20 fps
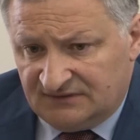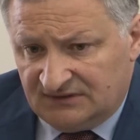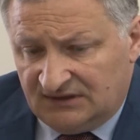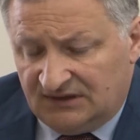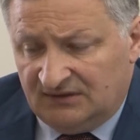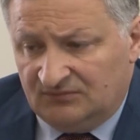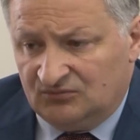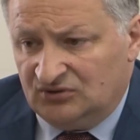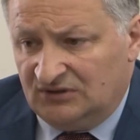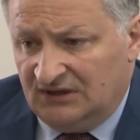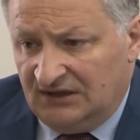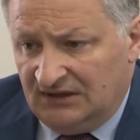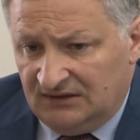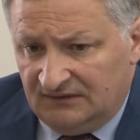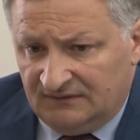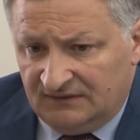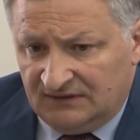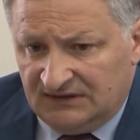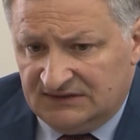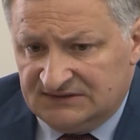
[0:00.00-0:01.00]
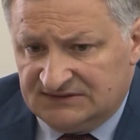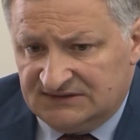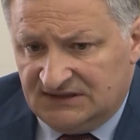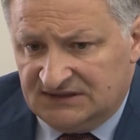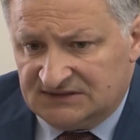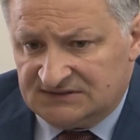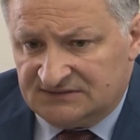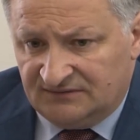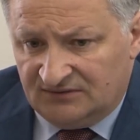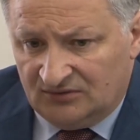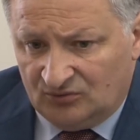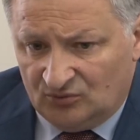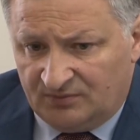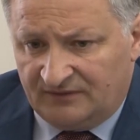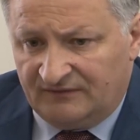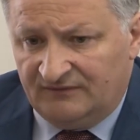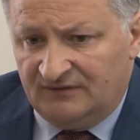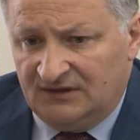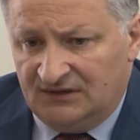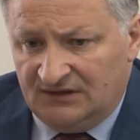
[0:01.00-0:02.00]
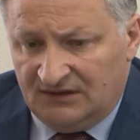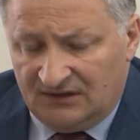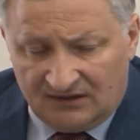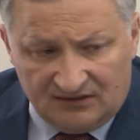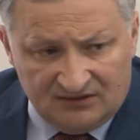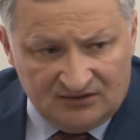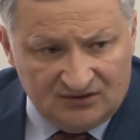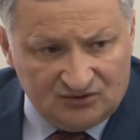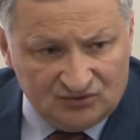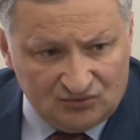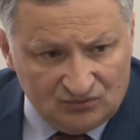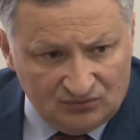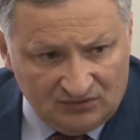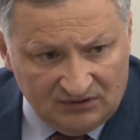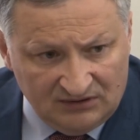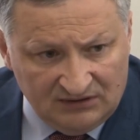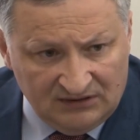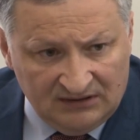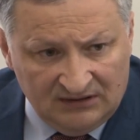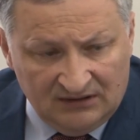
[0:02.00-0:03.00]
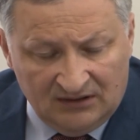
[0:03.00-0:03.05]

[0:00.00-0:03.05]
коммунального хозяйства, управление архитектуры,